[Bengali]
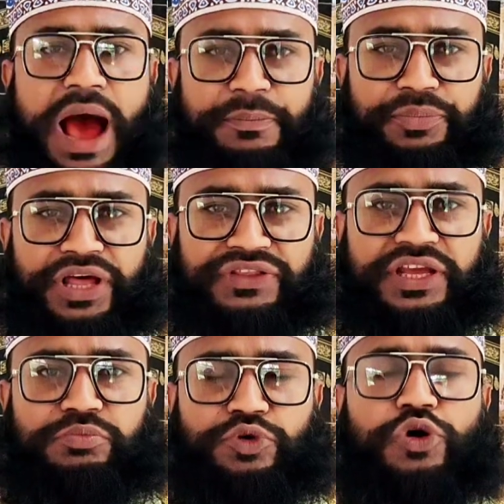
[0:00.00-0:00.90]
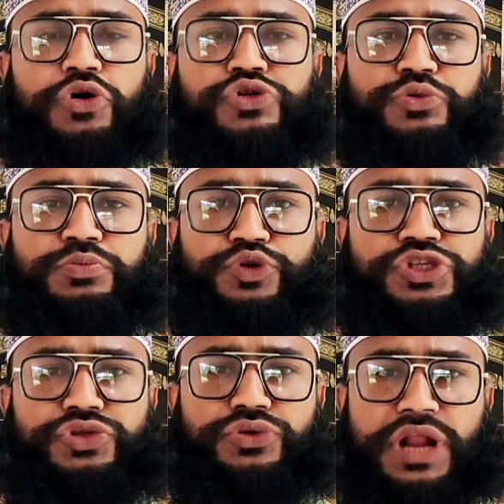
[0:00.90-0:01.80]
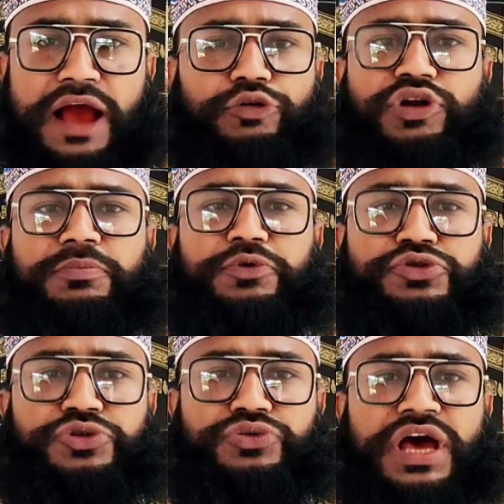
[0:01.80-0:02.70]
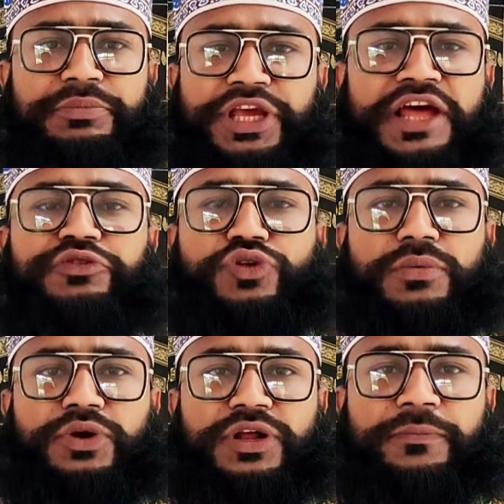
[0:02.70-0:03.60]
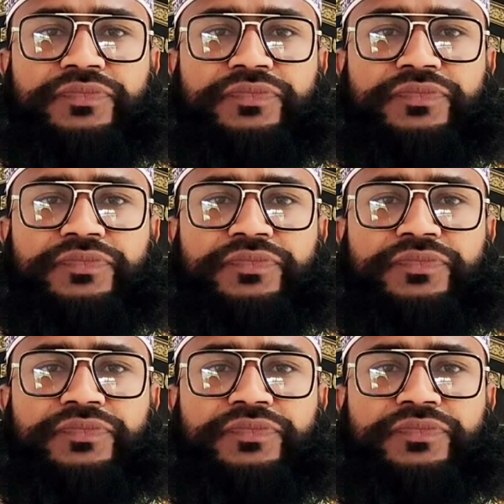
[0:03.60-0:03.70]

আপনাদের মুখোশ উন্মোচিত না করা পর্যন্ত আমি ক্ষান্ত হব না